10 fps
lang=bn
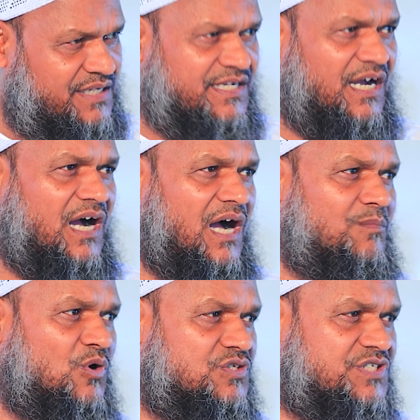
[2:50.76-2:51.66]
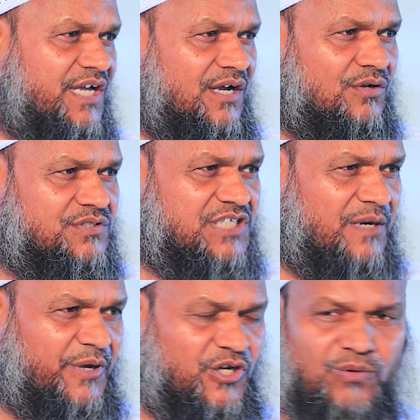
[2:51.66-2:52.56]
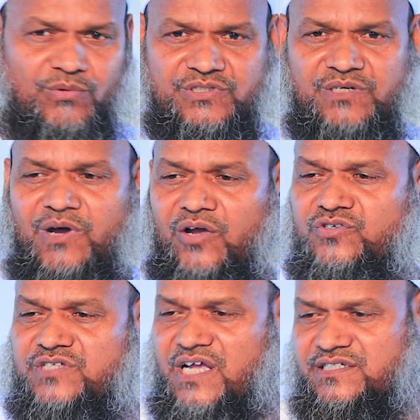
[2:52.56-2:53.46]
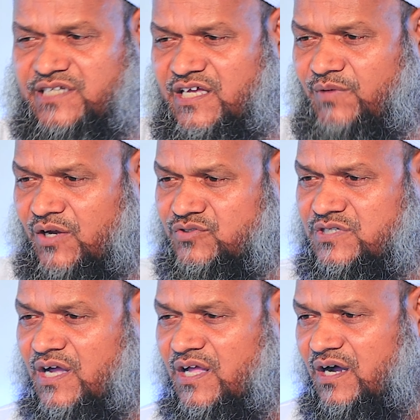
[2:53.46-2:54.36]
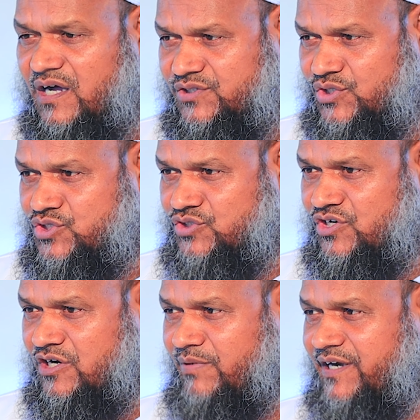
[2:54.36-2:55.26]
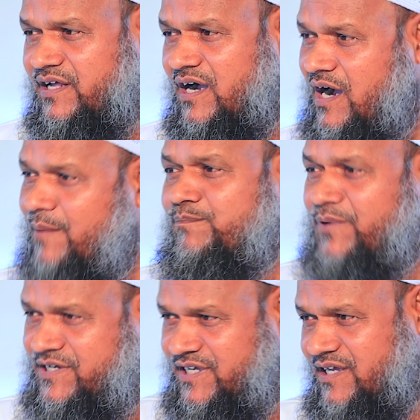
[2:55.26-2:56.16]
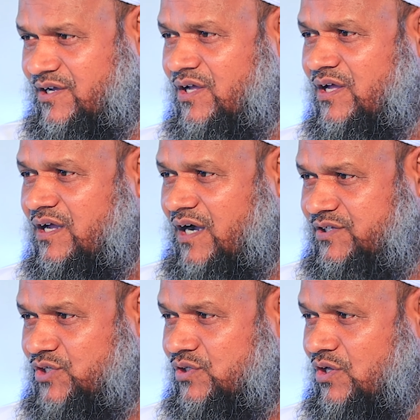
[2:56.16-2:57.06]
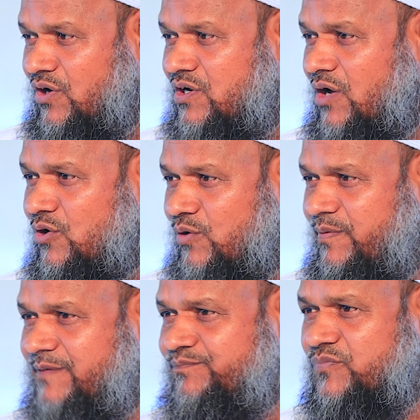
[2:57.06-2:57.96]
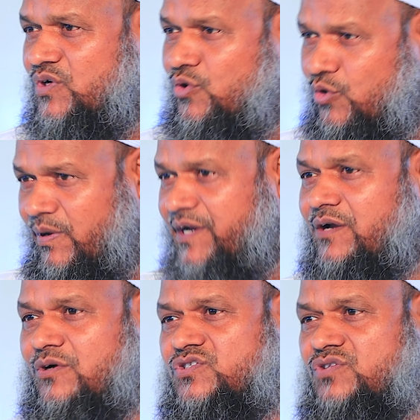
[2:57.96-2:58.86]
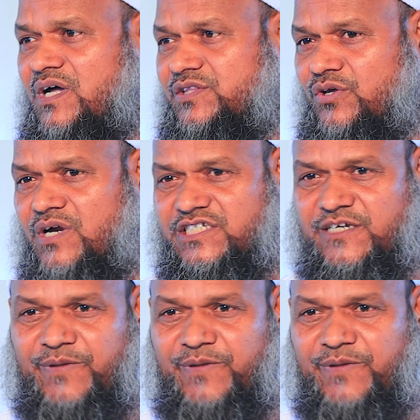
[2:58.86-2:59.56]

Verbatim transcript: এই যে আম হচ্ছে এখন চাপাই নবমজের মানুষ রাজশাহীর মানুষ আত্মীয় স্বজনের বাড়ি আম পাঠিয়ে আত্মীয়তা রক্ষা করবে কুরবানির গোস্ত আত্মীয়র কাছে